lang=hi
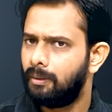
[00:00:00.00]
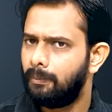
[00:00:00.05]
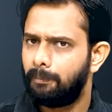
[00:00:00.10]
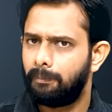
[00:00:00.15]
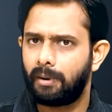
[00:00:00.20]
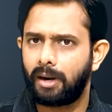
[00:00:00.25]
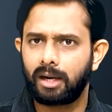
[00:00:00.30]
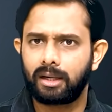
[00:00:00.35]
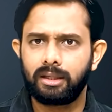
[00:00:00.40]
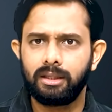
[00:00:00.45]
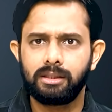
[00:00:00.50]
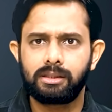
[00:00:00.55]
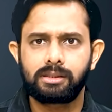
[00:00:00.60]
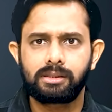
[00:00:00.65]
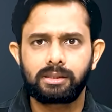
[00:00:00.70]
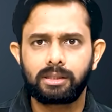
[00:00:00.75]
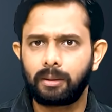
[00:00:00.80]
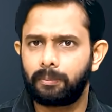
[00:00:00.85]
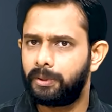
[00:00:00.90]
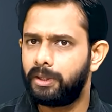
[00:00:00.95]
बाकी
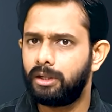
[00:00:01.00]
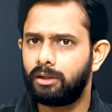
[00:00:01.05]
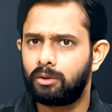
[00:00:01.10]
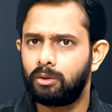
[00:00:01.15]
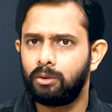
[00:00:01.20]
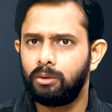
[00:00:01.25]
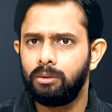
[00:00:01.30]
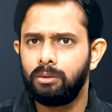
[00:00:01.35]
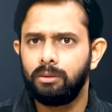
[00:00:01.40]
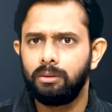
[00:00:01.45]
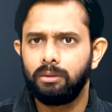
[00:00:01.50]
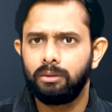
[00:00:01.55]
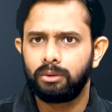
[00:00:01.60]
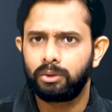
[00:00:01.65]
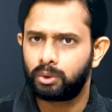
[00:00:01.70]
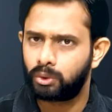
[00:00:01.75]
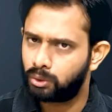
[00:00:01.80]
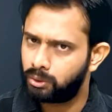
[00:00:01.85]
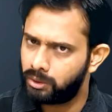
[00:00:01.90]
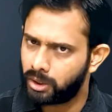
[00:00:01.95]
सभी को
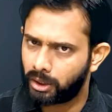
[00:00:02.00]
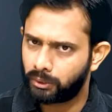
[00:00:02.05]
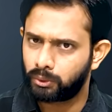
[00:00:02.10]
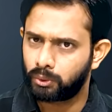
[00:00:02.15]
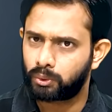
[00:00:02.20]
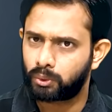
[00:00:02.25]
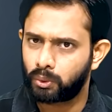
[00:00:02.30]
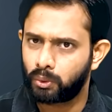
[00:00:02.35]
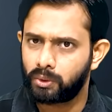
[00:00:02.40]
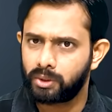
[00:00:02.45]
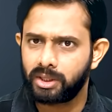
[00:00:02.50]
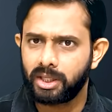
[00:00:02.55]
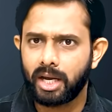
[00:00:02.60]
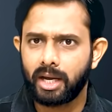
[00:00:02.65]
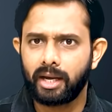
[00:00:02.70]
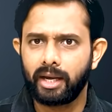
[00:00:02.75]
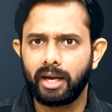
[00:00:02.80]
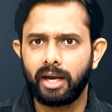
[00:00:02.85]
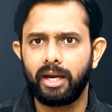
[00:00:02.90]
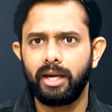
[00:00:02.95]
या तो तोड़ दिया
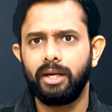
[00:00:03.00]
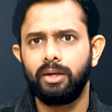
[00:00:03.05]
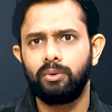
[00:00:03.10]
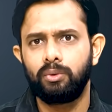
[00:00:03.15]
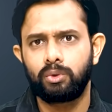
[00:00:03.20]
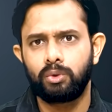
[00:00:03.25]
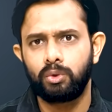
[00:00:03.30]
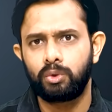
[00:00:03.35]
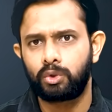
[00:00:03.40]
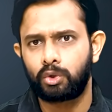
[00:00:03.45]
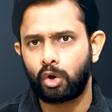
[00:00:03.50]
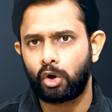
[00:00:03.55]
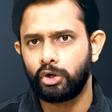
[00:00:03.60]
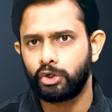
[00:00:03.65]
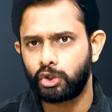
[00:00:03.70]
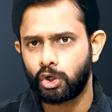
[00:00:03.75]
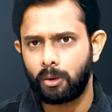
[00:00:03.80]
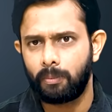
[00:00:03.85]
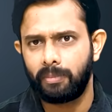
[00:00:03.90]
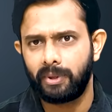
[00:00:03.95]
गया है उनको टॉय
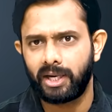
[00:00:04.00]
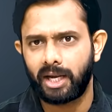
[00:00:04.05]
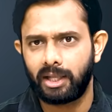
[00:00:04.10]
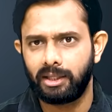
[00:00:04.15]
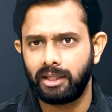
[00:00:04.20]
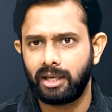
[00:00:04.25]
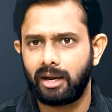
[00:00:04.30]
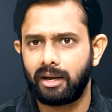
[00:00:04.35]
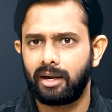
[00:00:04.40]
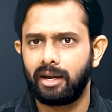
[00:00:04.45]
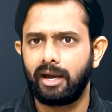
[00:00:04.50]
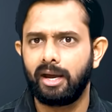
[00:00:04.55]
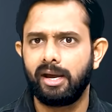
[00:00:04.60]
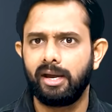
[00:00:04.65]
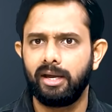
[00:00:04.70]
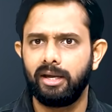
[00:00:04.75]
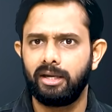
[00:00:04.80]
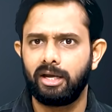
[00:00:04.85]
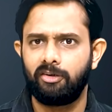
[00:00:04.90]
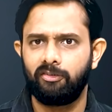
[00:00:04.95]
शॉप बना दिया गया
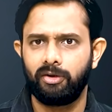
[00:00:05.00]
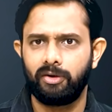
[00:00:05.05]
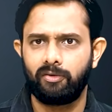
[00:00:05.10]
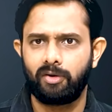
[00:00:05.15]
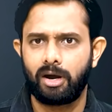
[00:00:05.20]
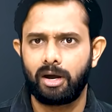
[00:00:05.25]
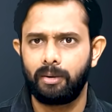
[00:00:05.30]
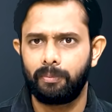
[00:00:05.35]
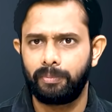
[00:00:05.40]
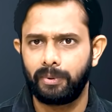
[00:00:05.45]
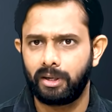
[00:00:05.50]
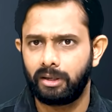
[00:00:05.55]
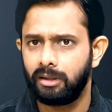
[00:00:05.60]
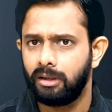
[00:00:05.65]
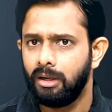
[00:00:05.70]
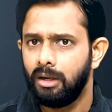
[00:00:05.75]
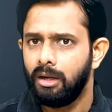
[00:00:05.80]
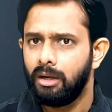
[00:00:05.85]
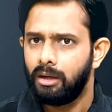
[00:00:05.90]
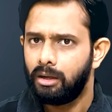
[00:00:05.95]
है या फिर वहाँ पर